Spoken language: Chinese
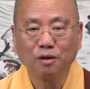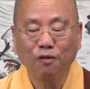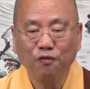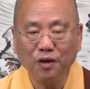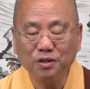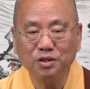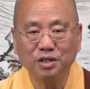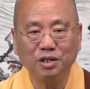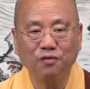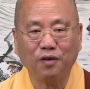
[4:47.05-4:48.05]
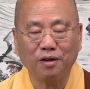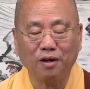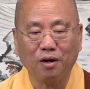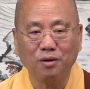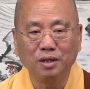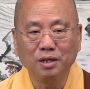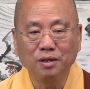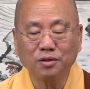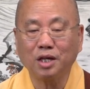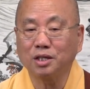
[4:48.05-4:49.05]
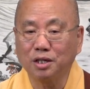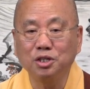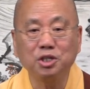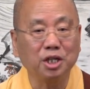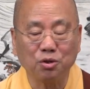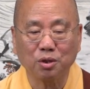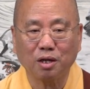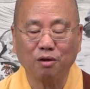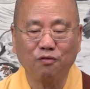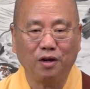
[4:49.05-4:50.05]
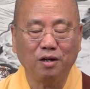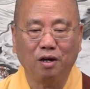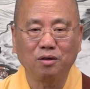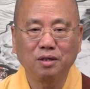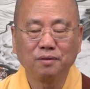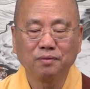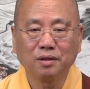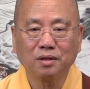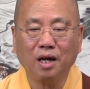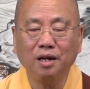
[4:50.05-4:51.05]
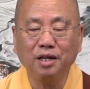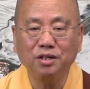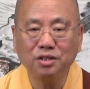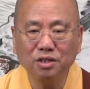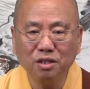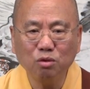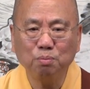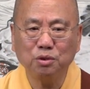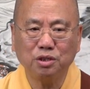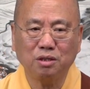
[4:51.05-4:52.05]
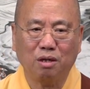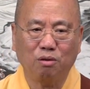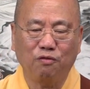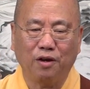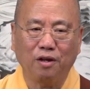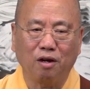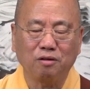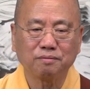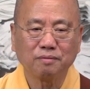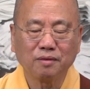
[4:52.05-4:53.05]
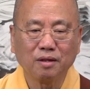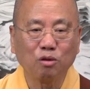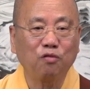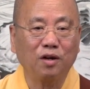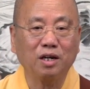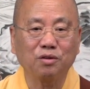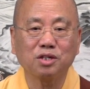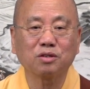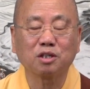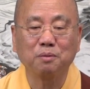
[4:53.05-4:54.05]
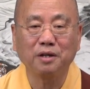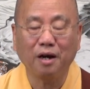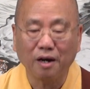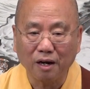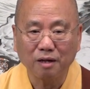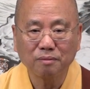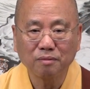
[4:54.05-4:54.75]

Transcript: 分析烦恼，他就可以解决他的烦恼。他连知都不知道有烦恼，有烦恼的时候他怎么样啊？